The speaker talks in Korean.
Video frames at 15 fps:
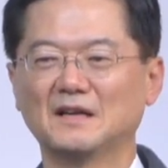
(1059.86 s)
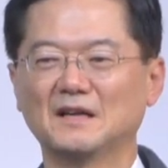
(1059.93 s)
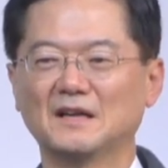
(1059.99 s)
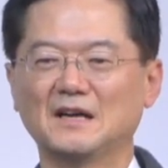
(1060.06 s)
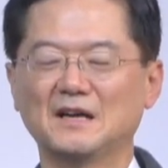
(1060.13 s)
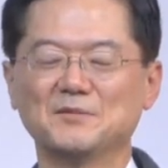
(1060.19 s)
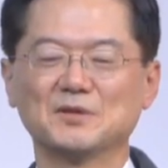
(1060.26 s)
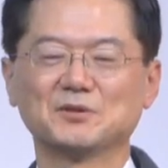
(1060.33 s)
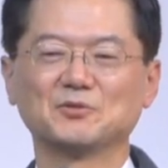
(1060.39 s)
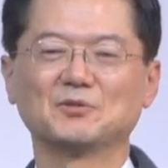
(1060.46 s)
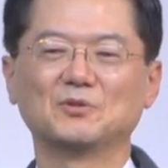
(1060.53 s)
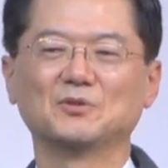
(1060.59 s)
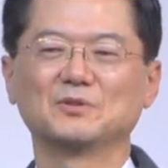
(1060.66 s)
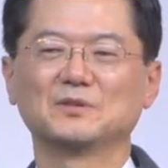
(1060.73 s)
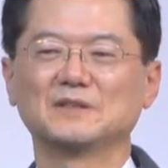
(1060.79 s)

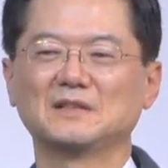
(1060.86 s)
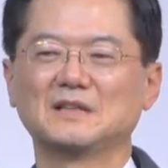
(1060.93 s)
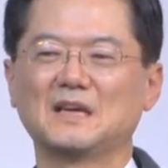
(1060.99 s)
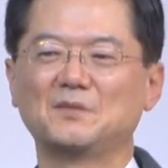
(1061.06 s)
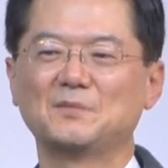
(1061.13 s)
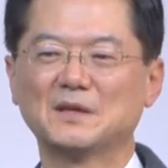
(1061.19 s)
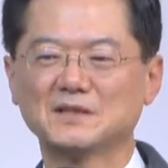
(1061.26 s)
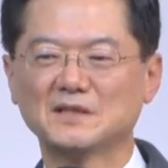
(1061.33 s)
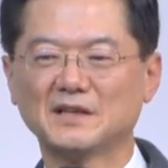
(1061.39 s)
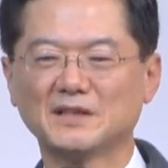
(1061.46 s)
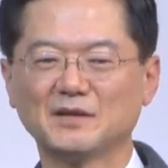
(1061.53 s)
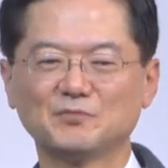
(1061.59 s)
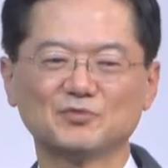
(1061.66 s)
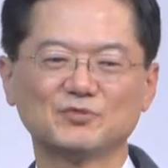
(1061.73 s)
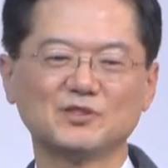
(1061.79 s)
아마도 알바니아의
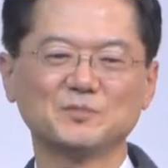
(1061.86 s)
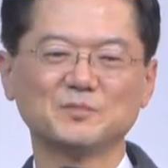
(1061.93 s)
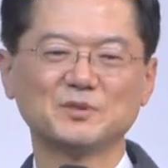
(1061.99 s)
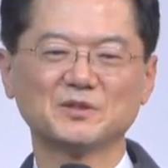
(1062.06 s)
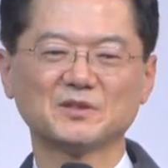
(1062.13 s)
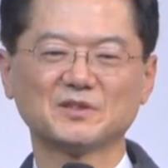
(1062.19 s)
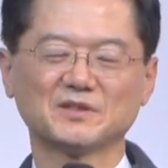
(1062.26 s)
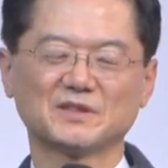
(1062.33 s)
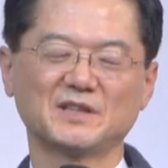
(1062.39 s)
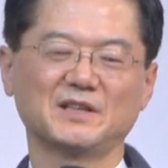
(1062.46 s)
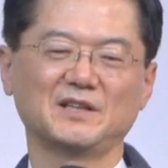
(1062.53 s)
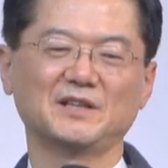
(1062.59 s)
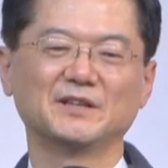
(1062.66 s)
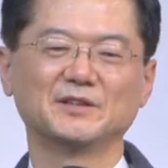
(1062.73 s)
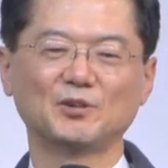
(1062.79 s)
무슬림들은 그렇게
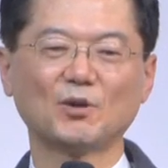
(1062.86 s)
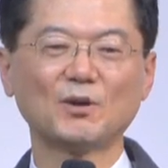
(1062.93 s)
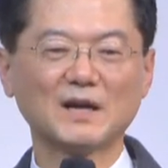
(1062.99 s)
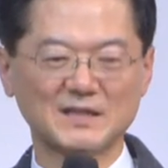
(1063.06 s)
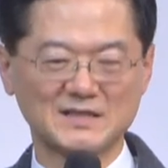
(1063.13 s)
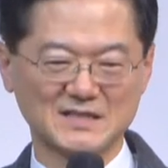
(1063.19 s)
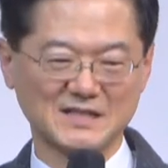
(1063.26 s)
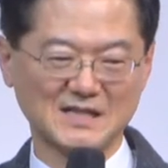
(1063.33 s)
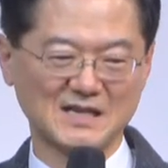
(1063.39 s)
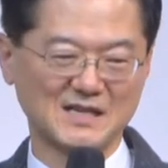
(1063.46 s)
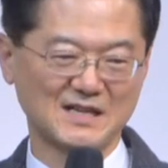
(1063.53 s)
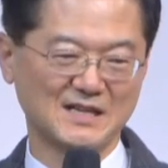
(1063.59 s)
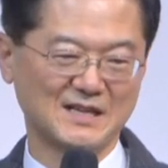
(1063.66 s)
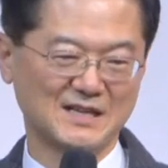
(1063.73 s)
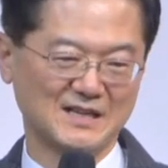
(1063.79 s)
독하지가
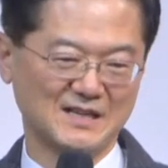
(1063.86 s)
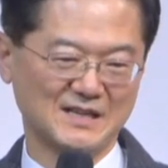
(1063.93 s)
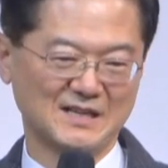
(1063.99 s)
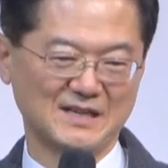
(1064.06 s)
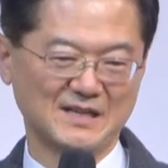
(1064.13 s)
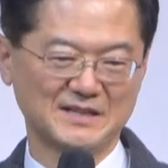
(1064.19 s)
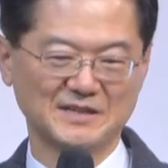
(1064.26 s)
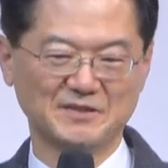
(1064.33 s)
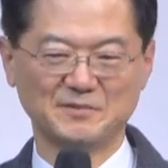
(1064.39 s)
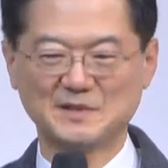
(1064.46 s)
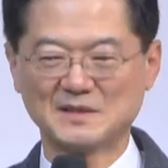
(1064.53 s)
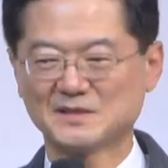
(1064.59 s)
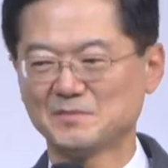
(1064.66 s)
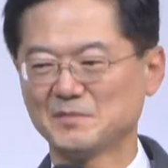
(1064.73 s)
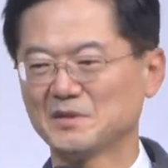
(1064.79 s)
하나
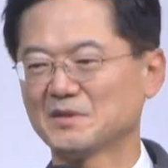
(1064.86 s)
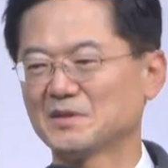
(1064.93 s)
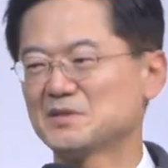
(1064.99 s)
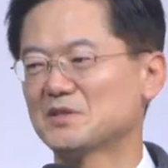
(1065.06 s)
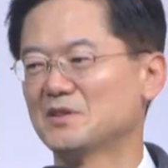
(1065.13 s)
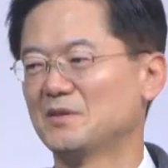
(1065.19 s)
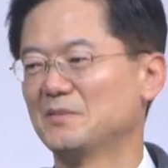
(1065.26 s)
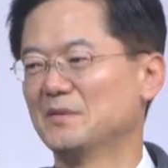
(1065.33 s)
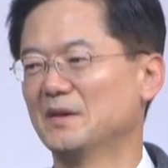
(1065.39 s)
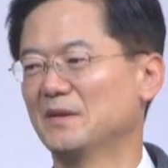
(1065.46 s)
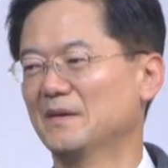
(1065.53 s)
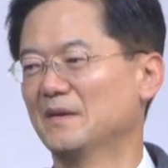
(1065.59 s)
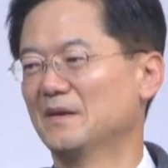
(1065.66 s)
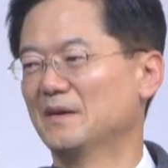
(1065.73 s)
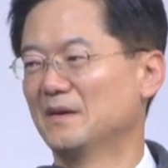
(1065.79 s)
말씀드린 것처럼
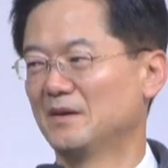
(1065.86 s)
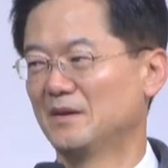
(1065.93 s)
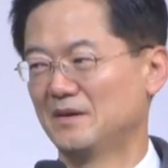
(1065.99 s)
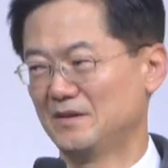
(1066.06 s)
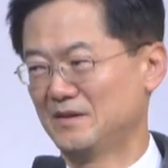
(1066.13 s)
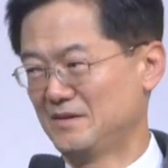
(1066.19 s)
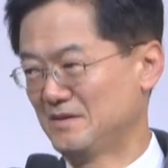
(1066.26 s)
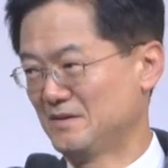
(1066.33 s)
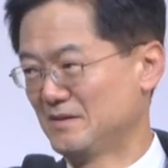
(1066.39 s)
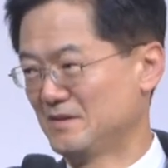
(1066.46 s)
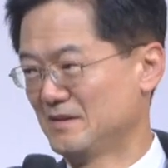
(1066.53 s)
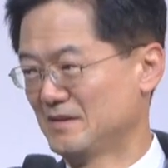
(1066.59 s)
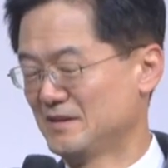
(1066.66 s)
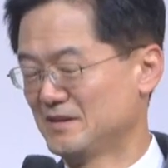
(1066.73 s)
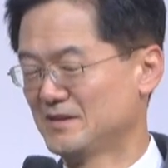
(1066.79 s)
어,
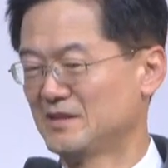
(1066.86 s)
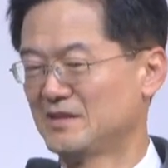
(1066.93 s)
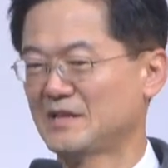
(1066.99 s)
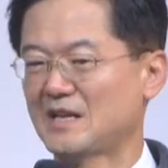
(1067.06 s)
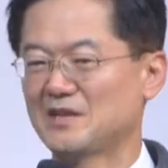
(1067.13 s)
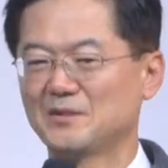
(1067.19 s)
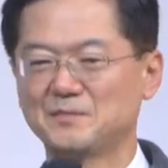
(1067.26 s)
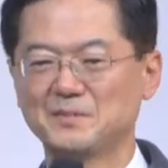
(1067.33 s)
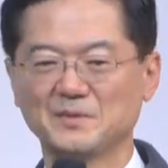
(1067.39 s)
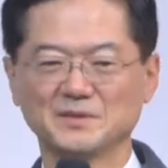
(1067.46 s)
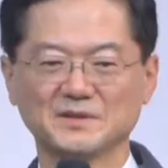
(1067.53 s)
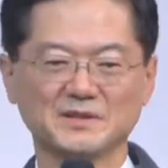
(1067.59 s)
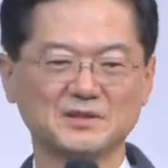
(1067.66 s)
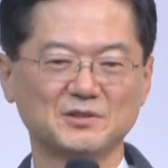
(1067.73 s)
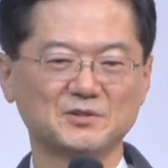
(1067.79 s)
다섯
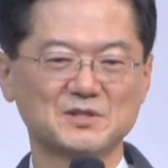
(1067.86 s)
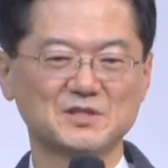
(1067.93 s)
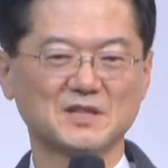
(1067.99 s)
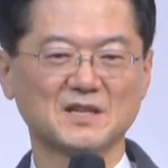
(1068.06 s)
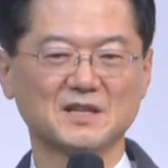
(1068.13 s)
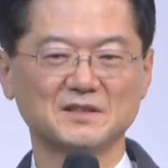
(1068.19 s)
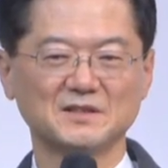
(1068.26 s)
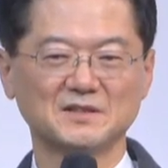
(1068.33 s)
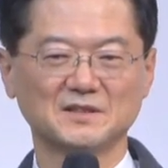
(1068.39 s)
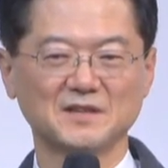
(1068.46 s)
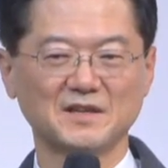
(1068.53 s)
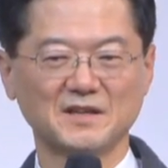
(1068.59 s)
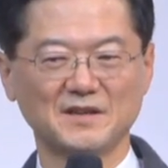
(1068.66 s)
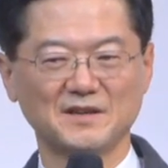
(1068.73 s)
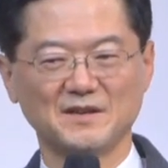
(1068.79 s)
번 기도 시간
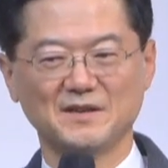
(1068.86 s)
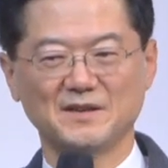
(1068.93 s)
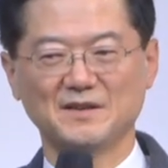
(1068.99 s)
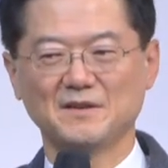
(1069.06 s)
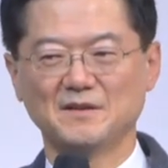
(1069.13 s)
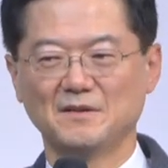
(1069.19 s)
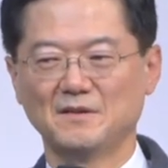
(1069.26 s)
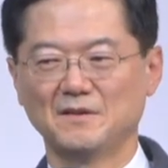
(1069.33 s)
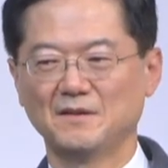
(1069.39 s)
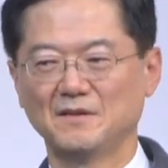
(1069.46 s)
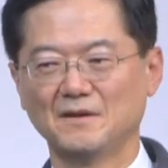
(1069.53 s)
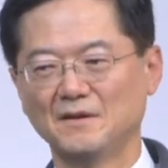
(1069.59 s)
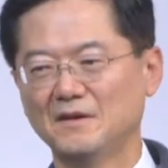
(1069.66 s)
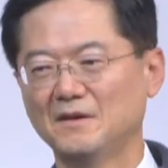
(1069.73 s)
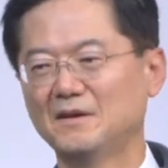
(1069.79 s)
이렇게 아, 어,
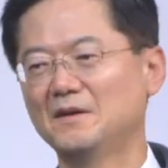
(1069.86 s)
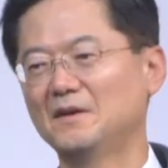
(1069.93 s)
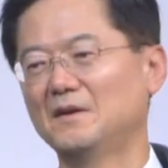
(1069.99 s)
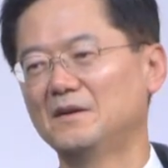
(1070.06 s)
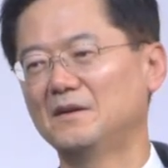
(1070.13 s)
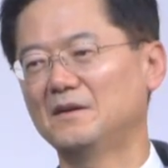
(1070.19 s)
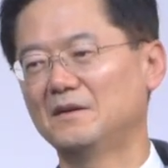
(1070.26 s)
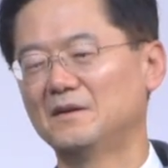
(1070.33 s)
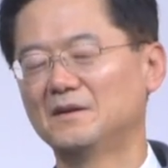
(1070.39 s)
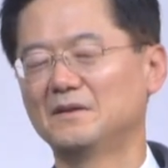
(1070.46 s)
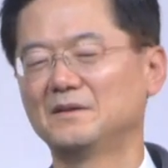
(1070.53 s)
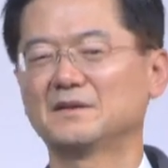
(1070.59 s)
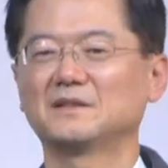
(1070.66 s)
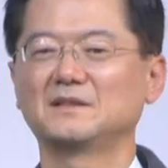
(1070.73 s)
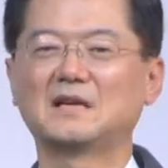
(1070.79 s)
어,
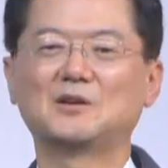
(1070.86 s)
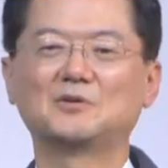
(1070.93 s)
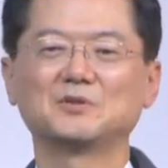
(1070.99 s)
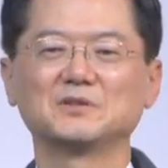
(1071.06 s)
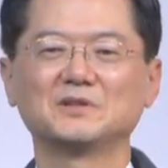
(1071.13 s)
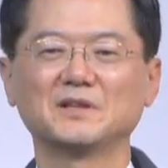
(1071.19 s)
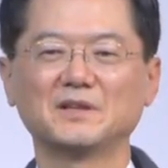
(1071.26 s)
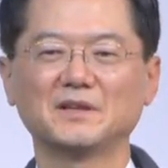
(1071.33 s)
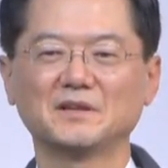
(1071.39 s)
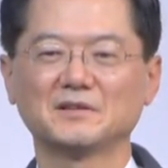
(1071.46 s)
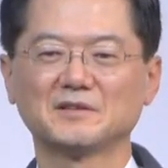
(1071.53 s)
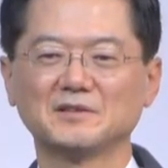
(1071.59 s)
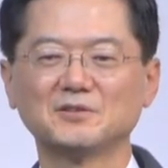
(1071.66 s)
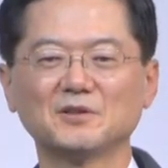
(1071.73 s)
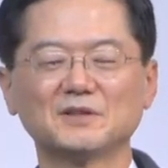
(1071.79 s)
어, 이게 나오는데
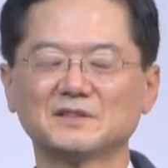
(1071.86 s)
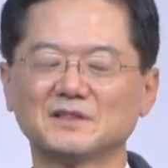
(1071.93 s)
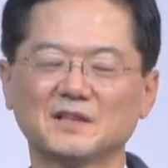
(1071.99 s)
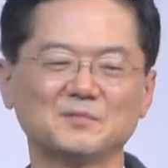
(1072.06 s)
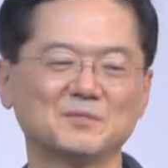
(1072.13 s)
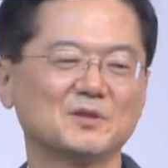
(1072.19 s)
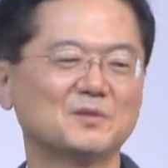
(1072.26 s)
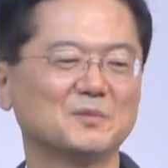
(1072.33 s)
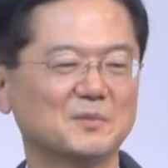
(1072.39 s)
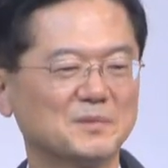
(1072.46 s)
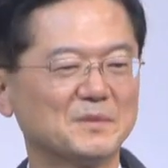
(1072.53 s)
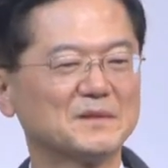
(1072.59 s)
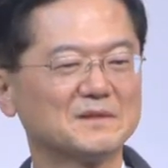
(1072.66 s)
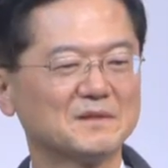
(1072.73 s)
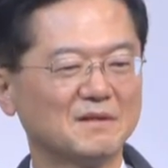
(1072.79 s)
기도하는 사람 별로 못
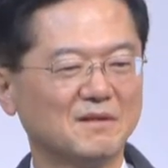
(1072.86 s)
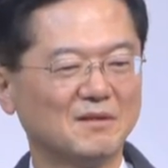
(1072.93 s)
봤어요.